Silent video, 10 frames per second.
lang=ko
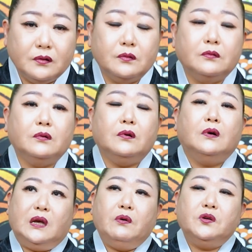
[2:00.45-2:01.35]
그리고
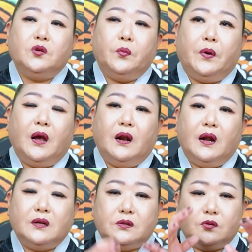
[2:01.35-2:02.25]
4월
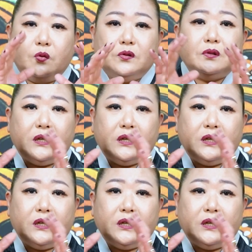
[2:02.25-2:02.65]
초파일날 초도